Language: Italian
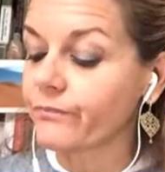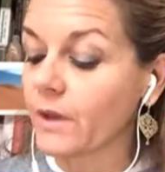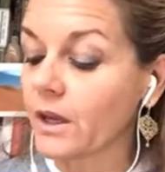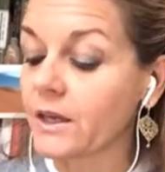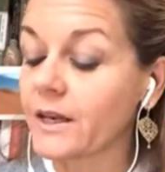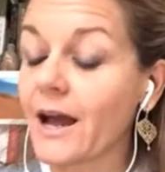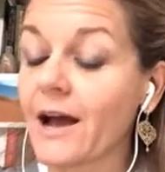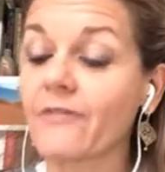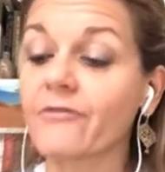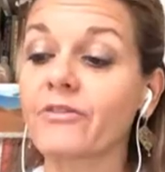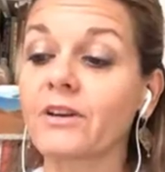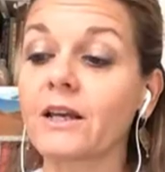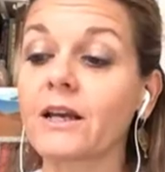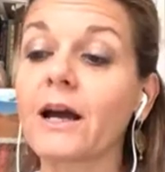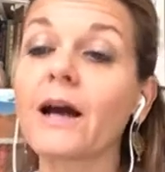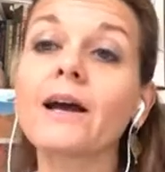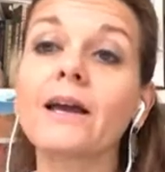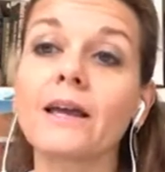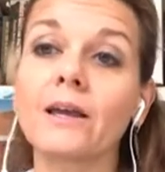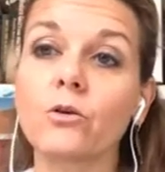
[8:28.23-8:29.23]
in
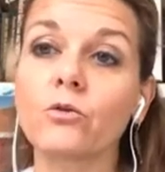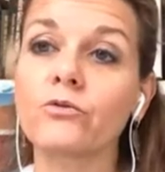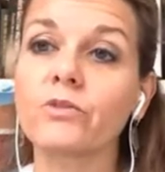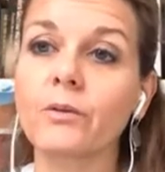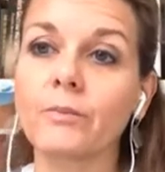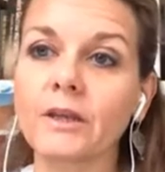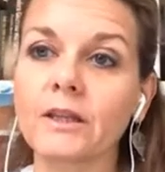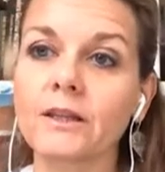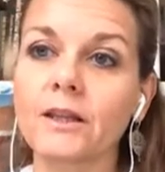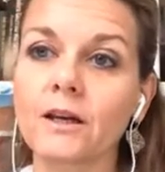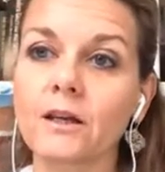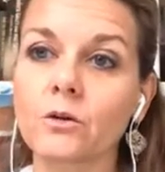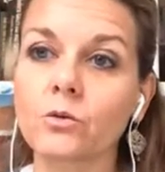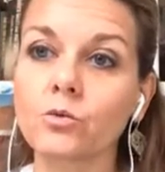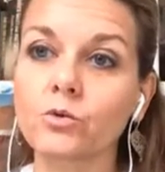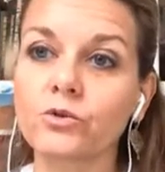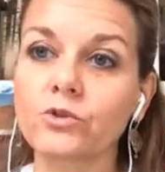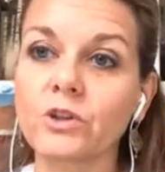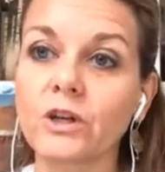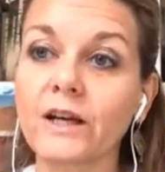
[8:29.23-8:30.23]
Africa e ovviamente la
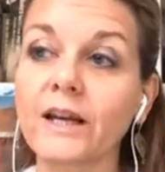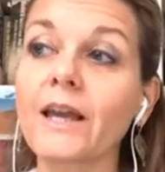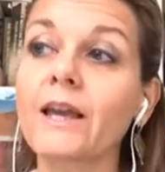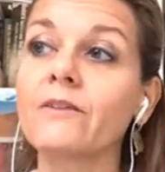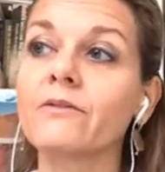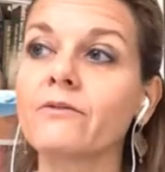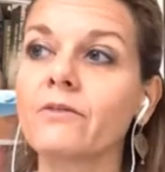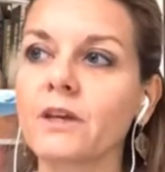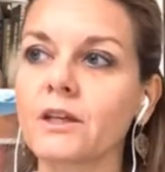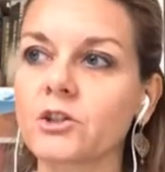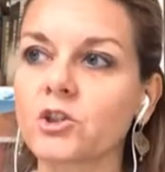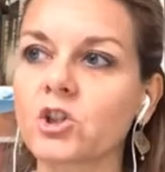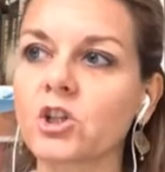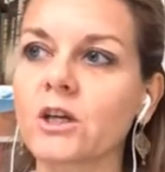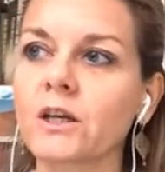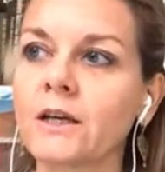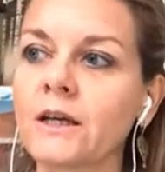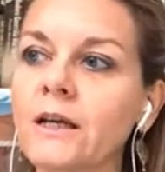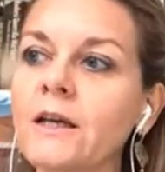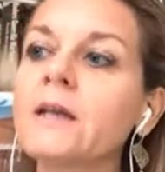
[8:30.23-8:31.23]
Russia che
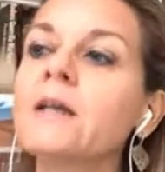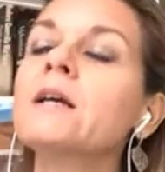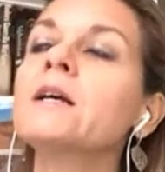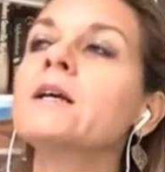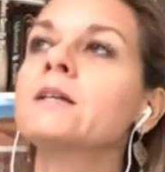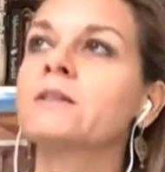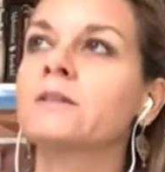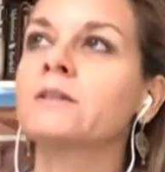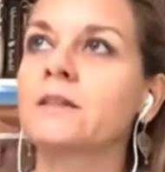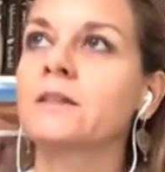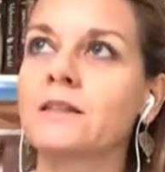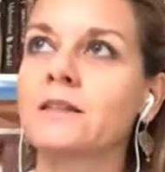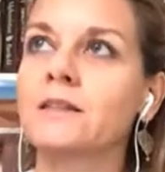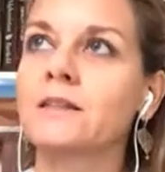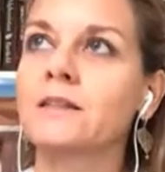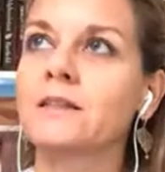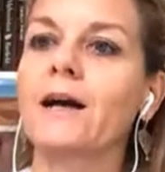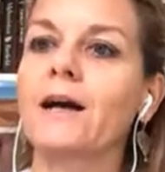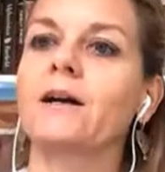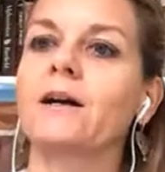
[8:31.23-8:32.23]
invece si
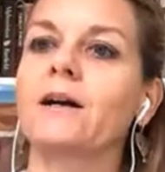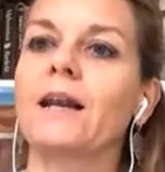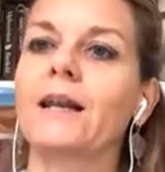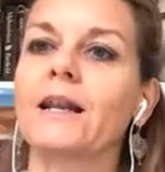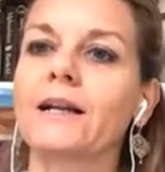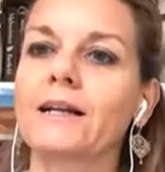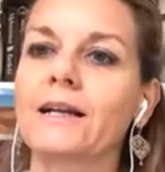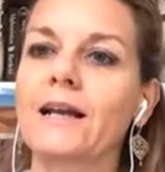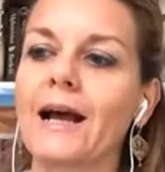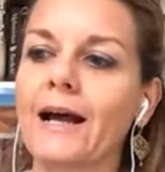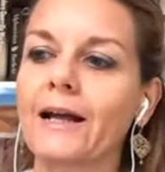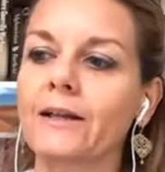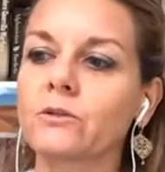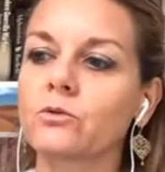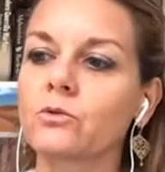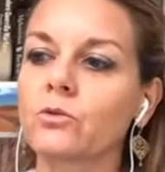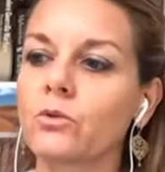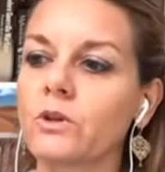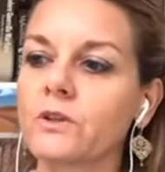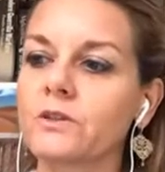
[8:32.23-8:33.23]
sta
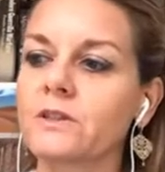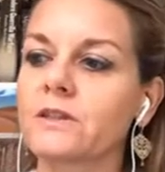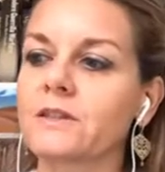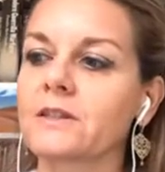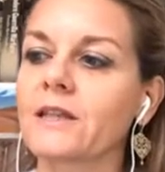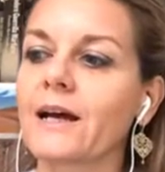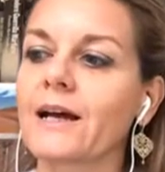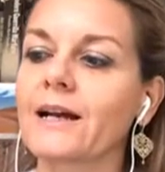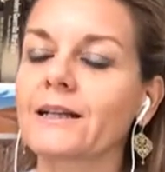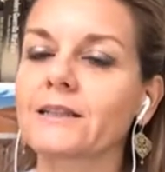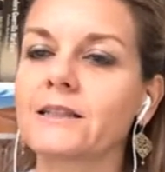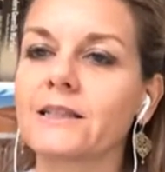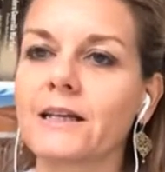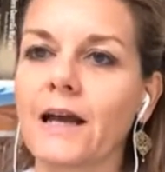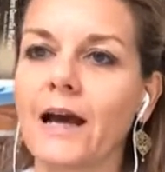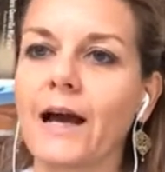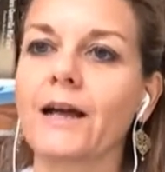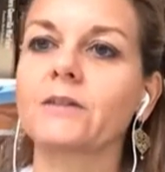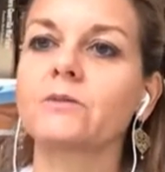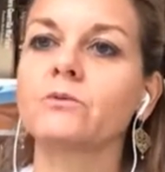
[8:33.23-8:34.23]
allargando e si sta
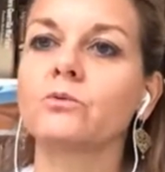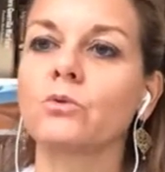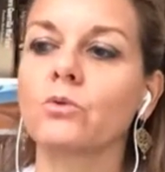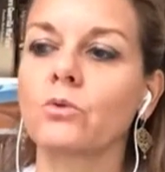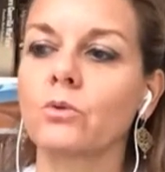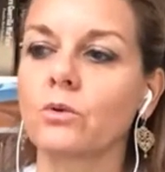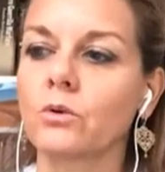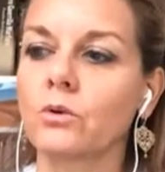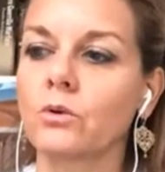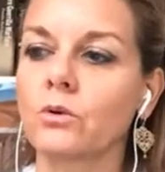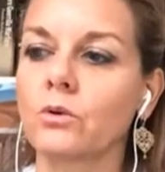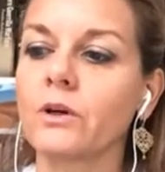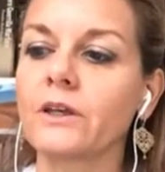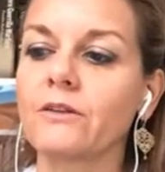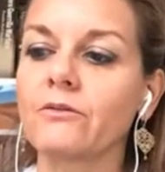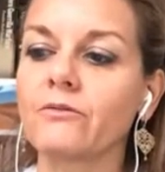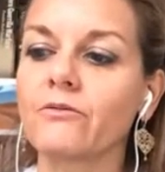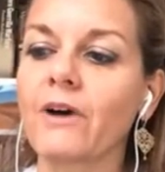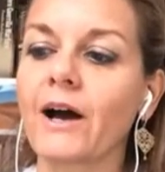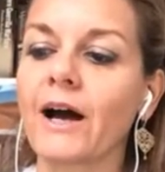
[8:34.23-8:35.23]
radicando eh,
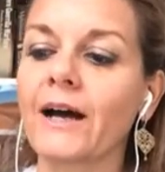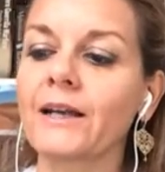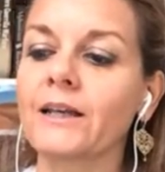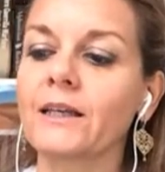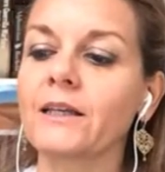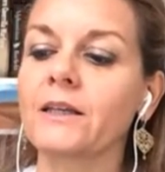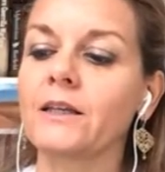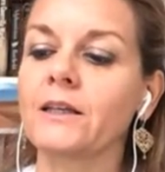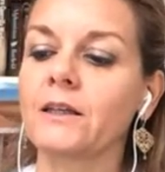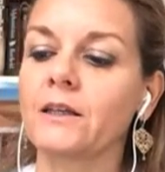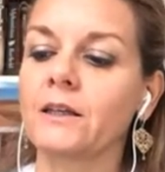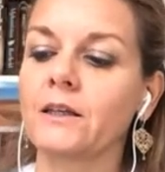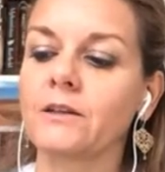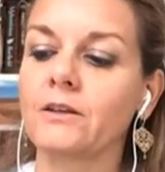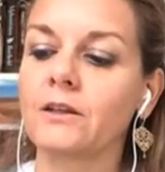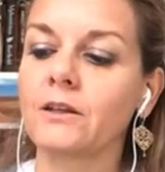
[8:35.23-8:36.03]
in, vari,